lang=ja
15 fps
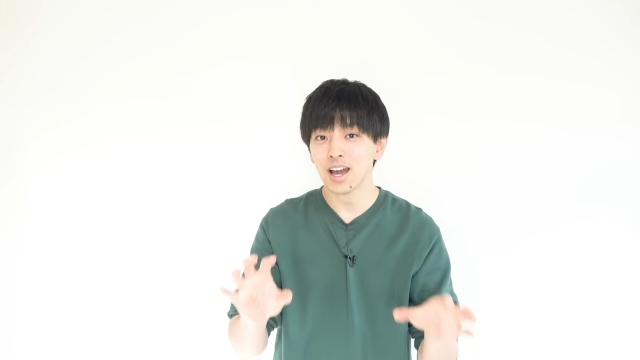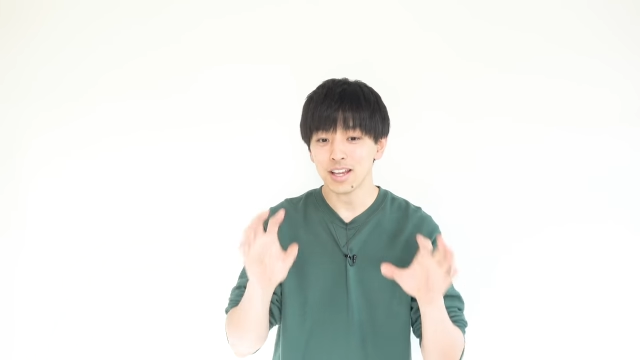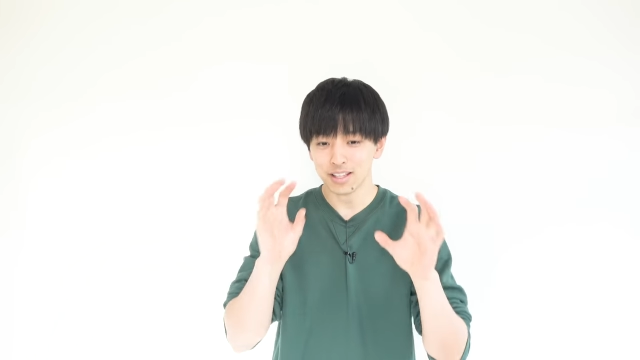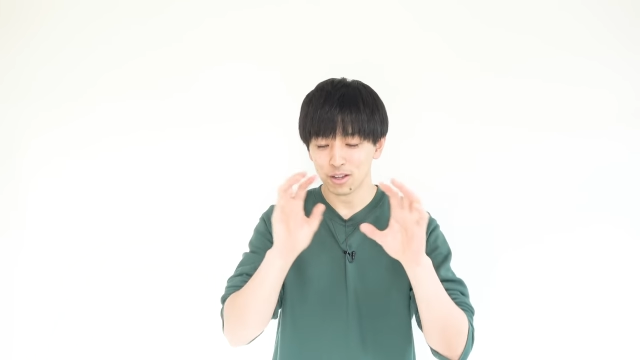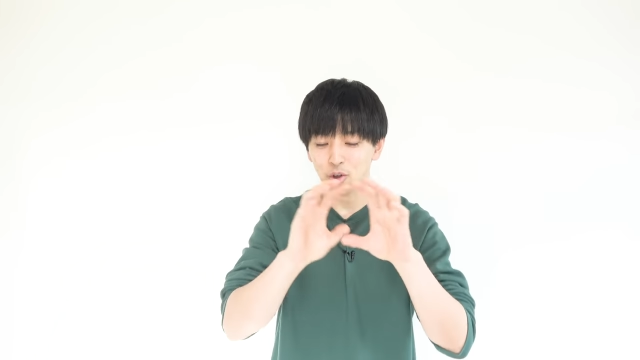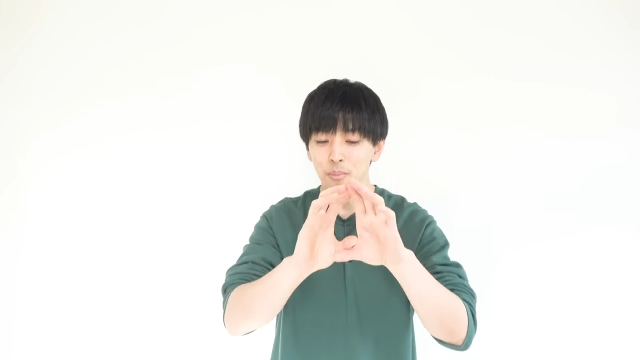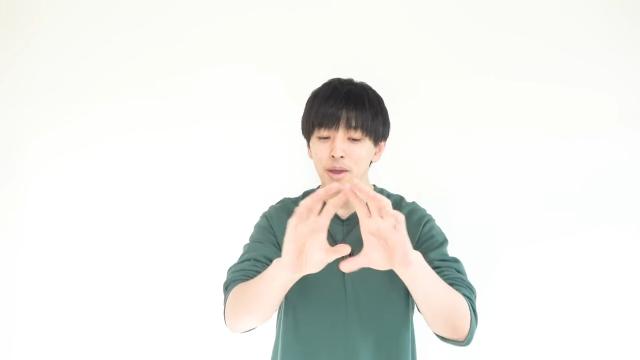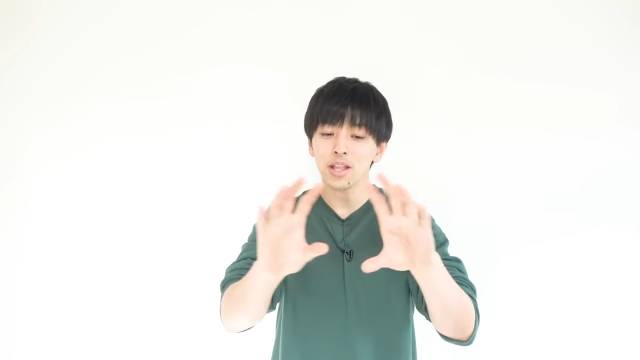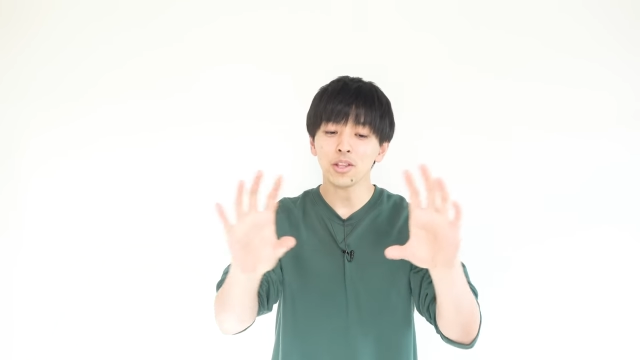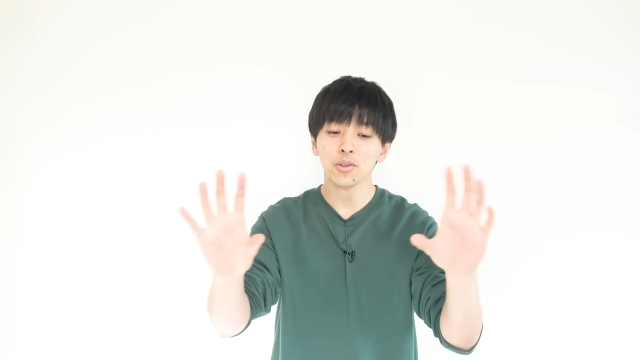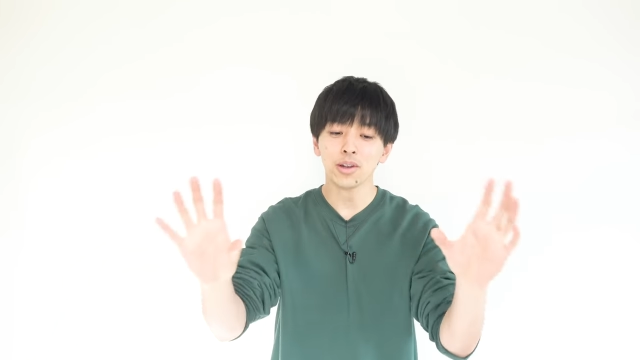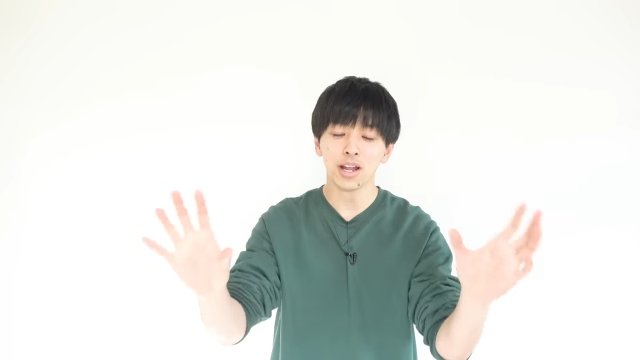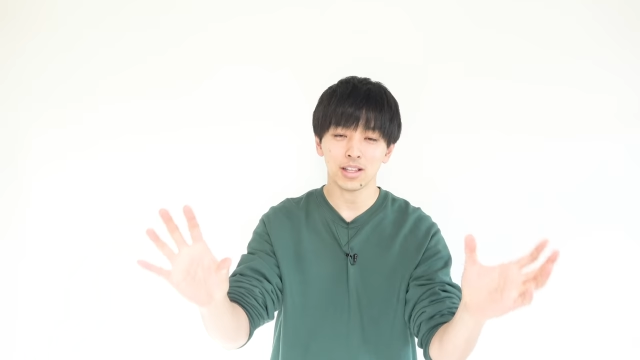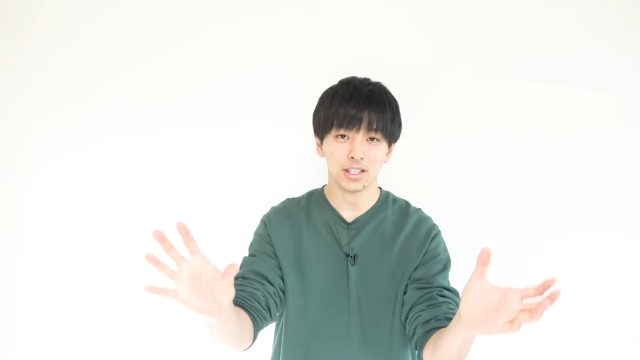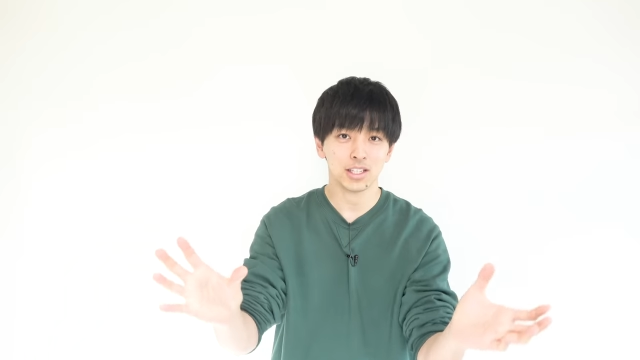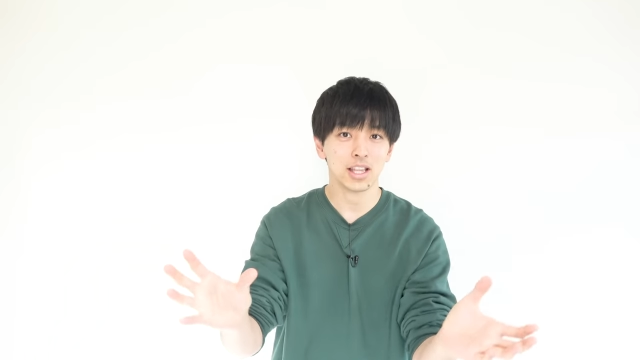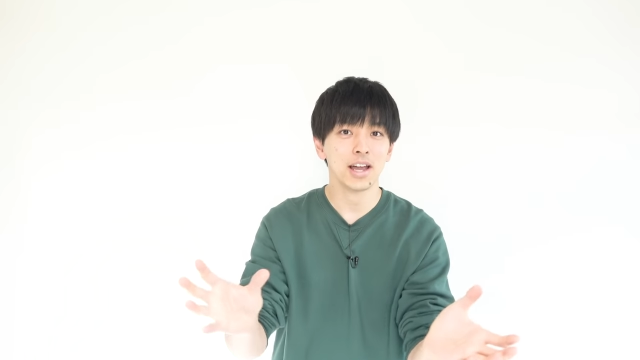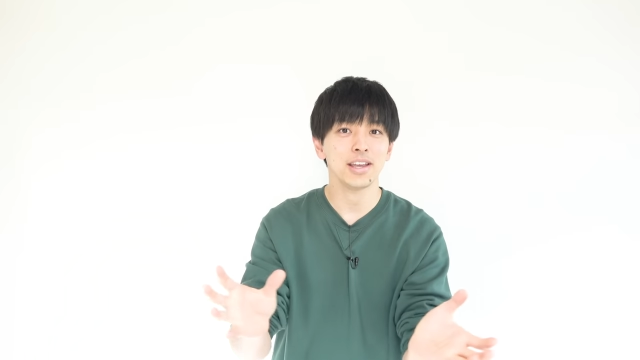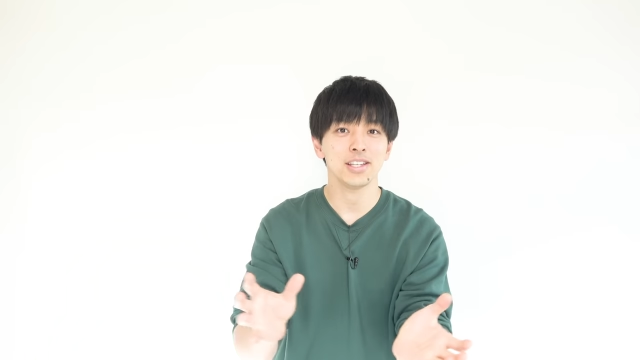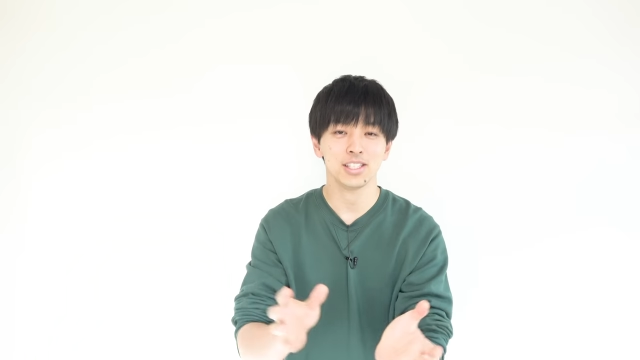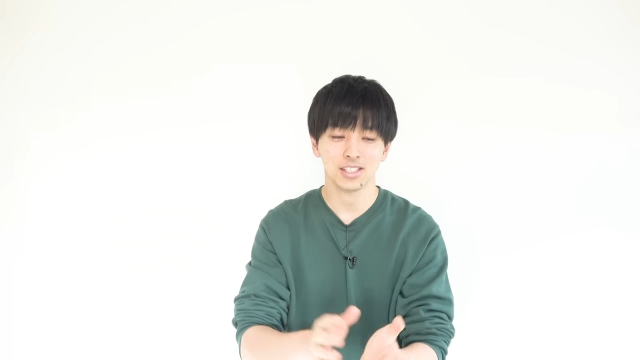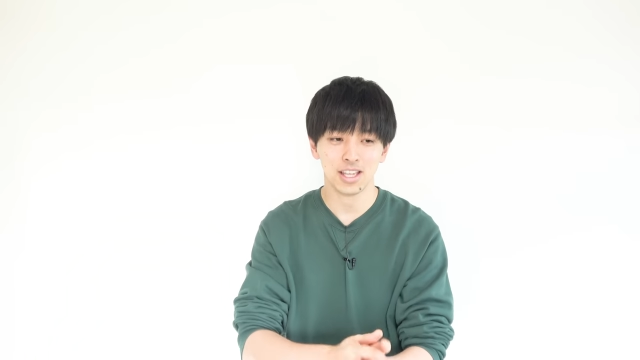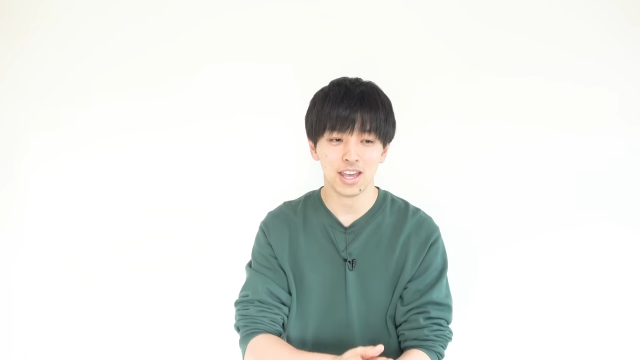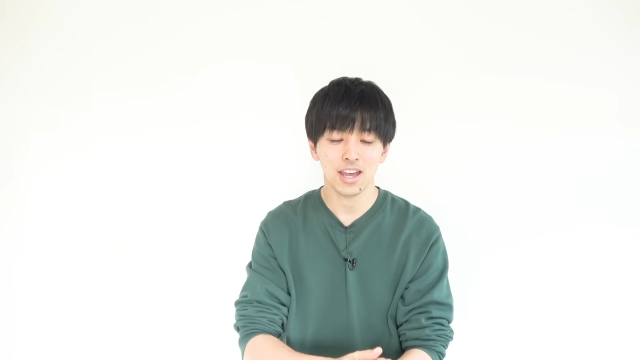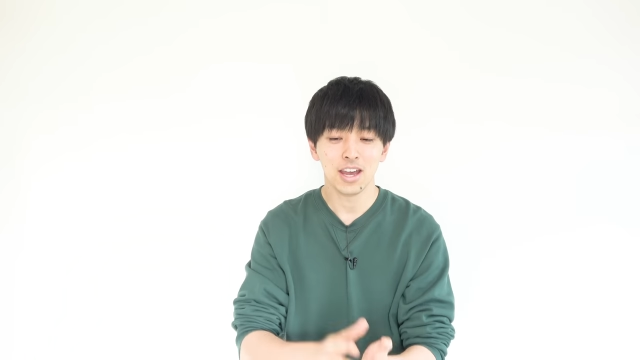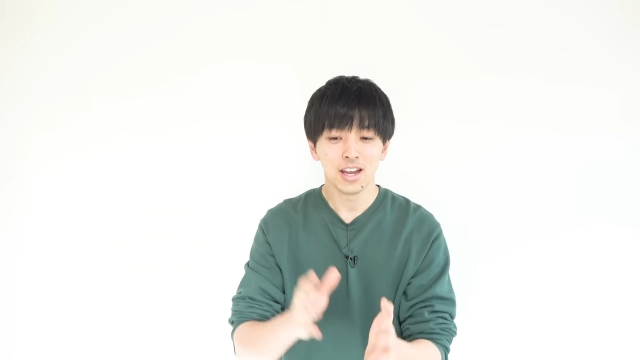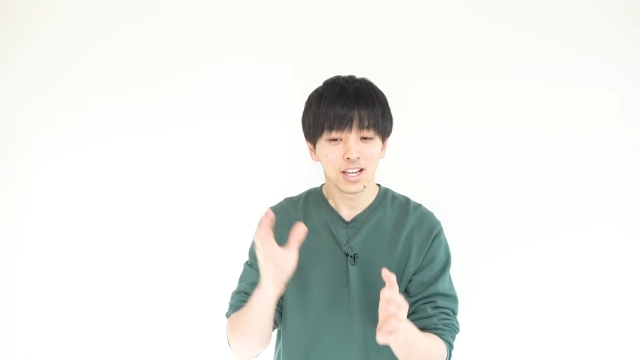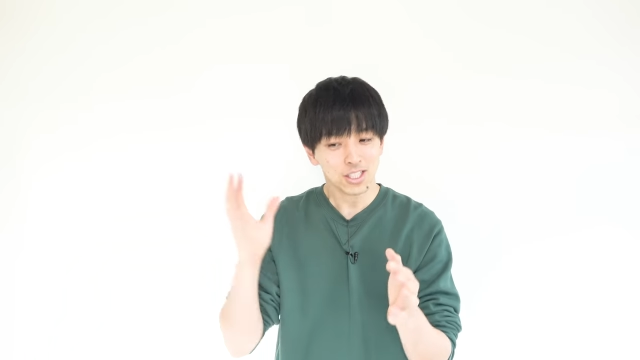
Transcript: 書いてコメント欄に対して、